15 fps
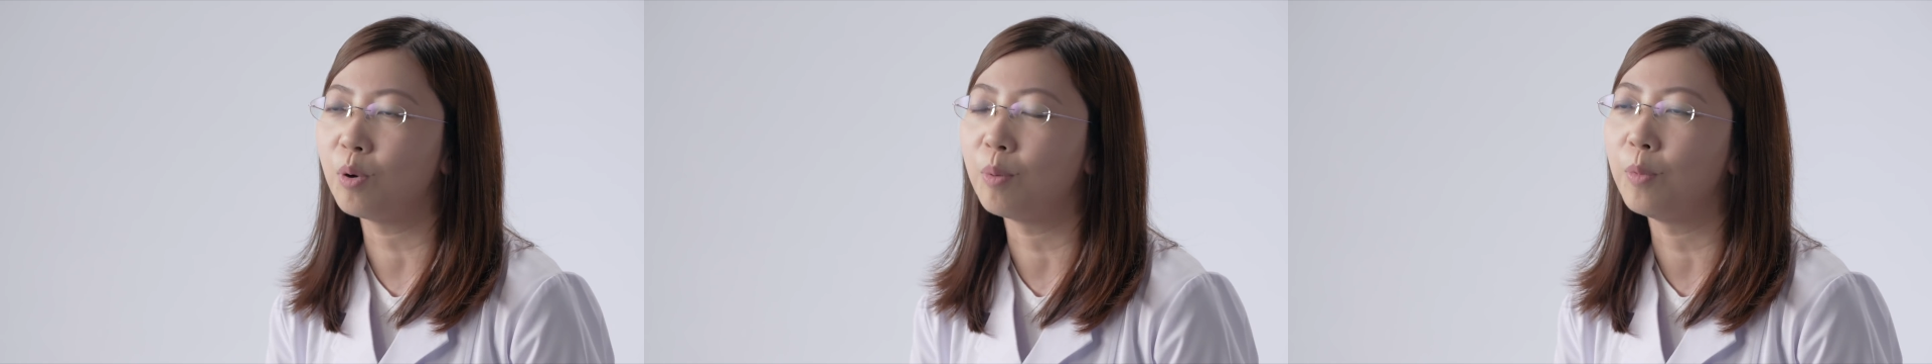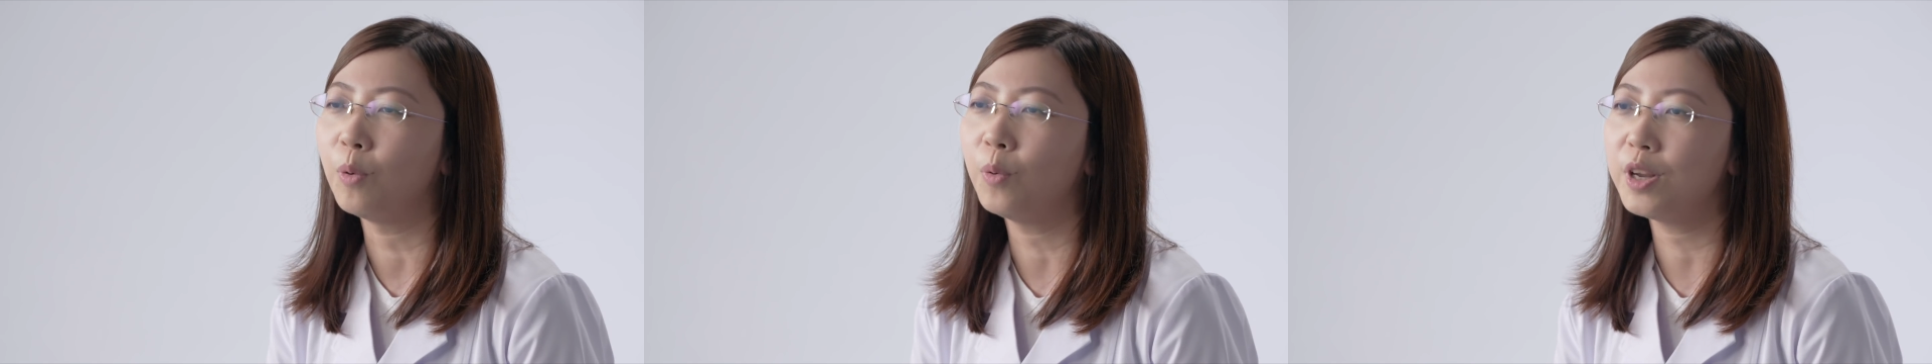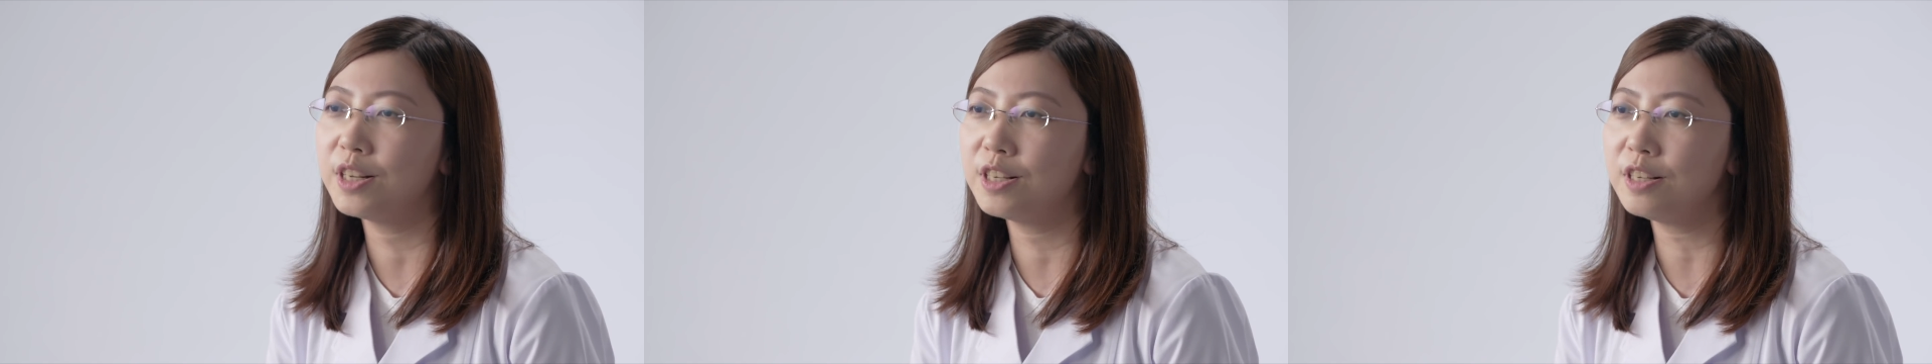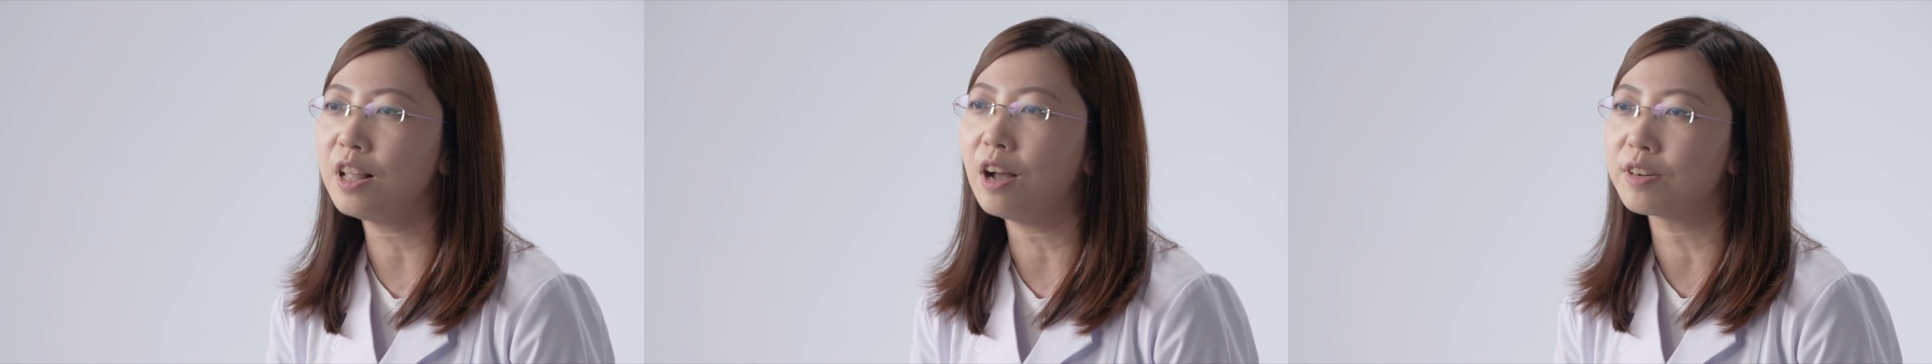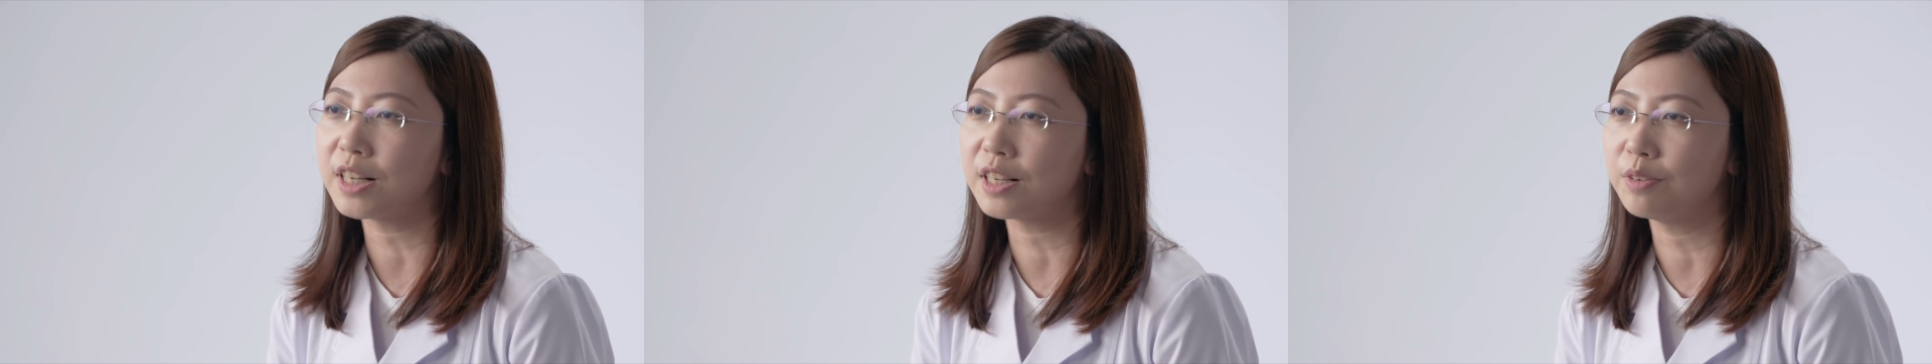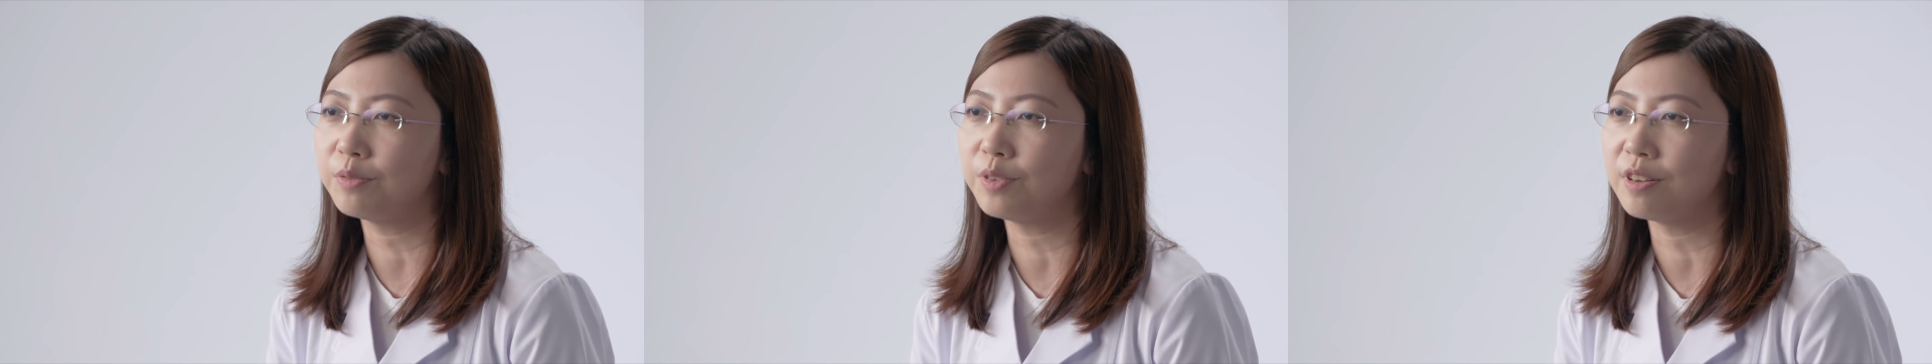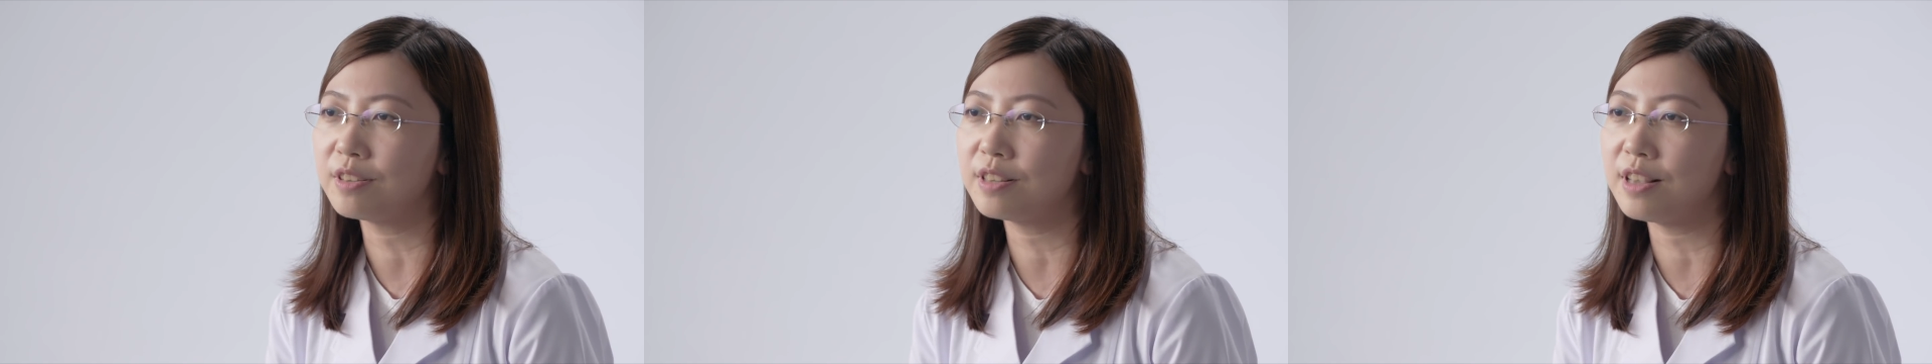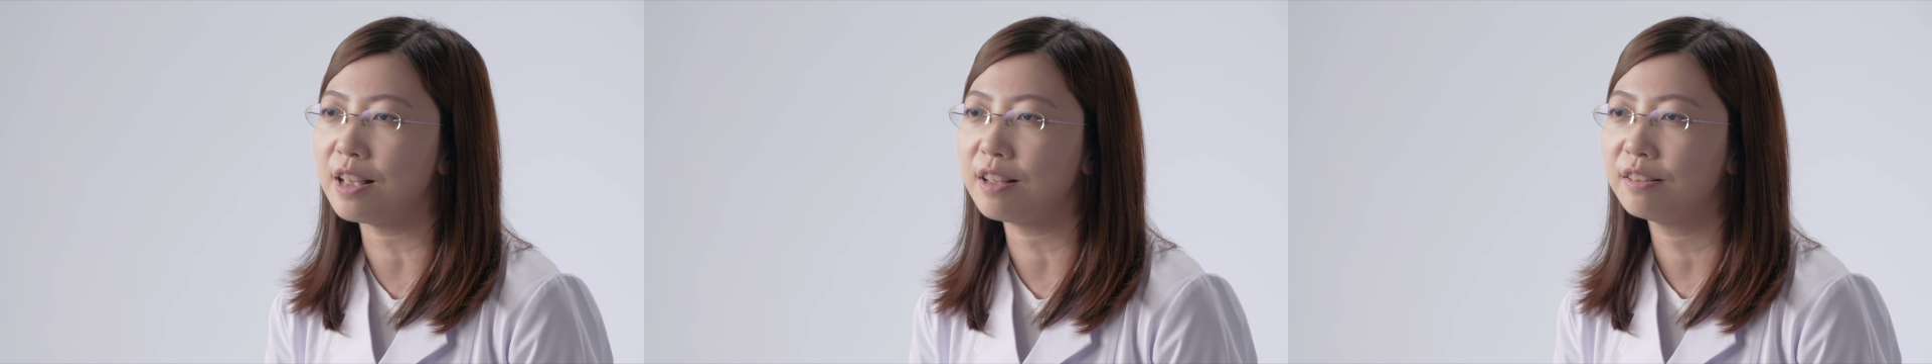我们会知道这个风
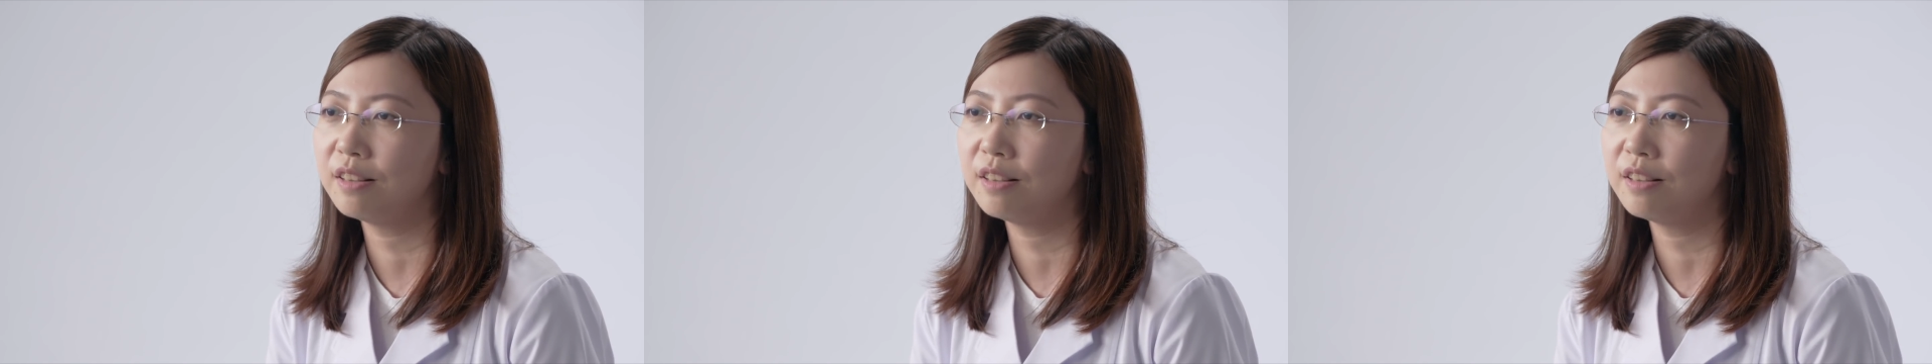险。